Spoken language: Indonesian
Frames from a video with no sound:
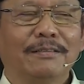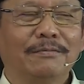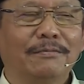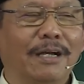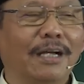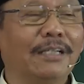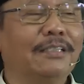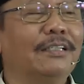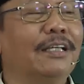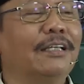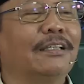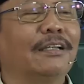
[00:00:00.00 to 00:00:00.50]

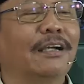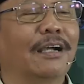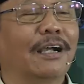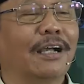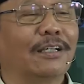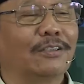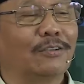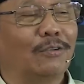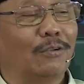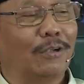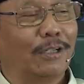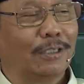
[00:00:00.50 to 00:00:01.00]
Hanya yang
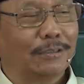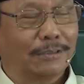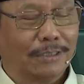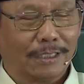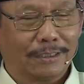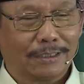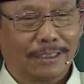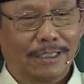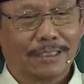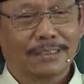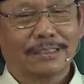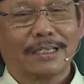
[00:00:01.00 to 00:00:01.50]
Katolik
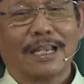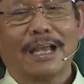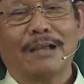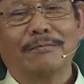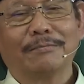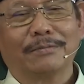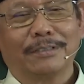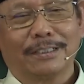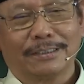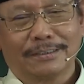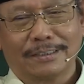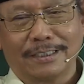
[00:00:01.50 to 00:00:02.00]
jadi
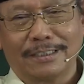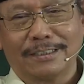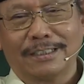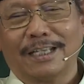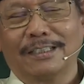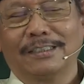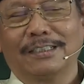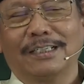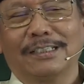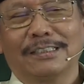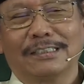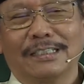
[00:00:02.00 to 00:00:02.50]
Islam, Kristen
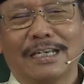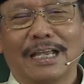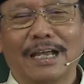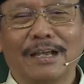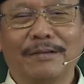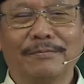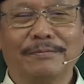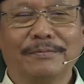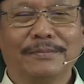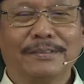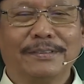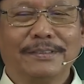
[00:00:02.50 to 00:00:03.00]
jadi
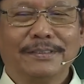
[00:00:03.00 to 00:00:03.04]
Islam,